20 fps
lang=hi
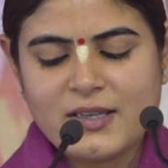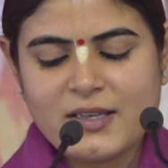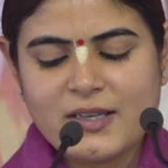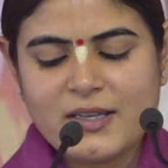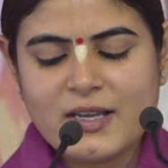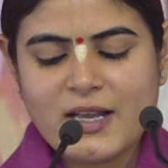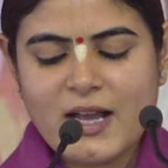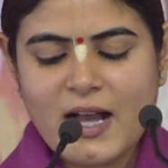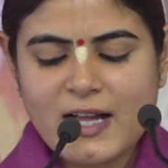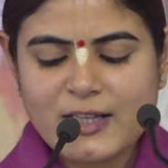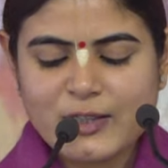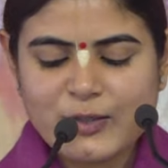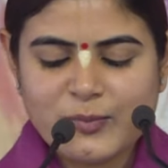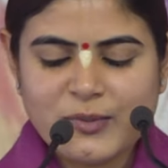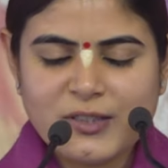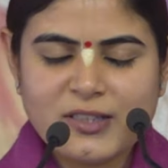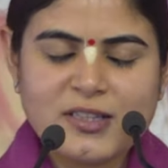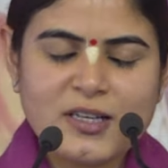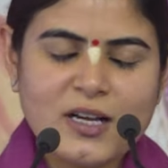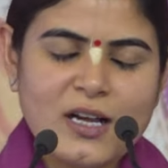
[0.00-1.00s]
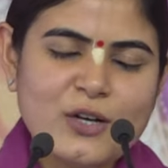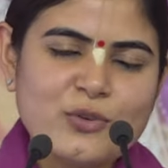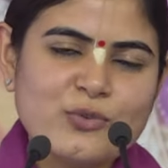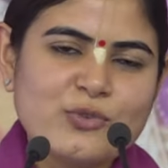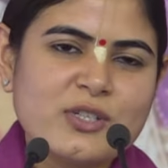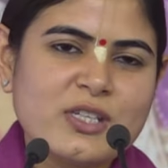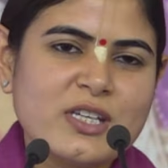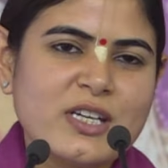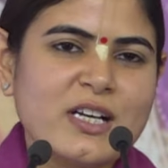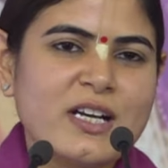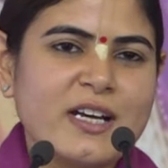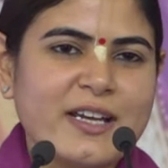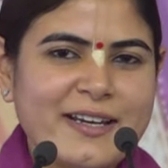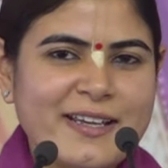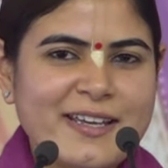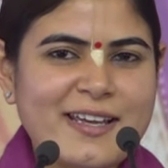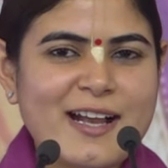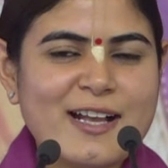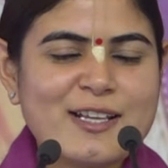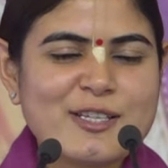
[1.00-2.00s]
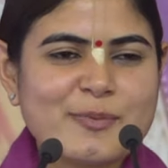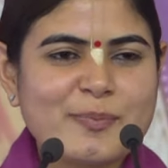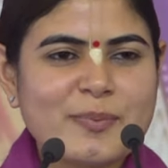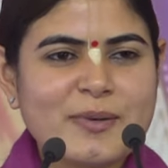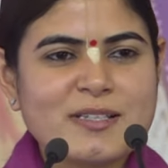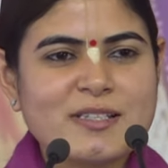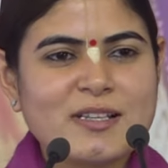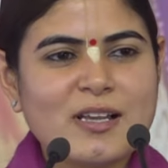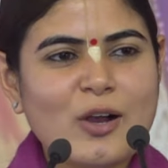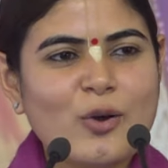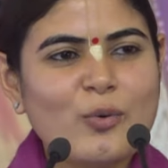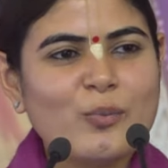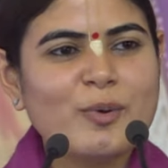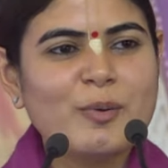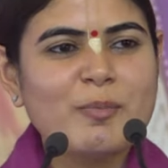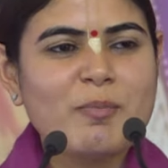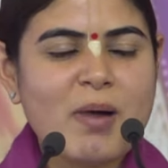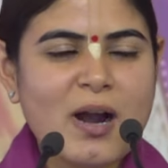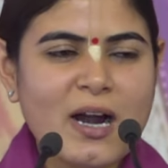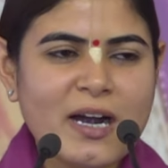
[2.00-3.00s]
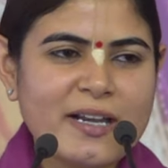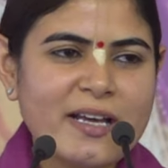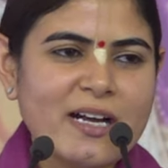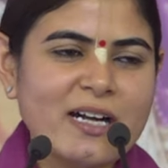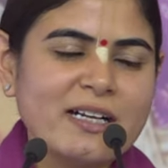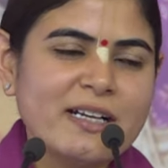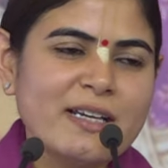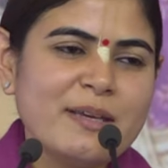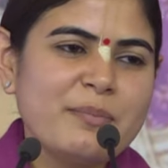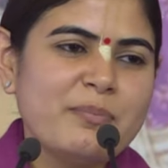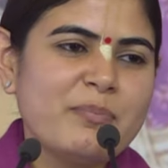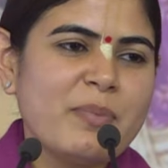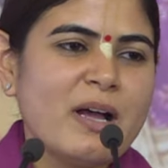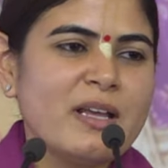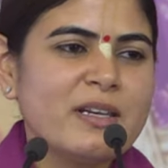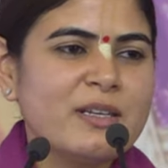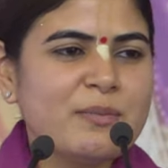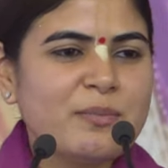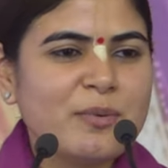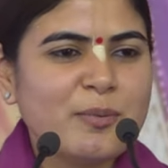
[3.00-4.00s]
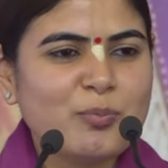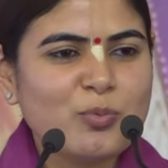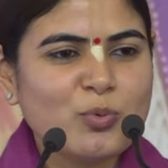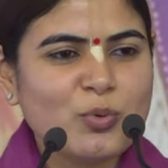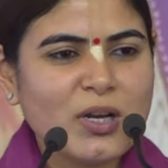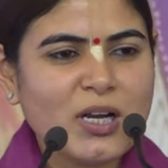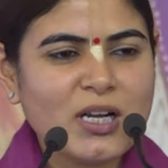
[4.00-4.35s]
एक आदमी था उसके घर के आसपास गांव में बाढ़ आ गई पानी में पूरा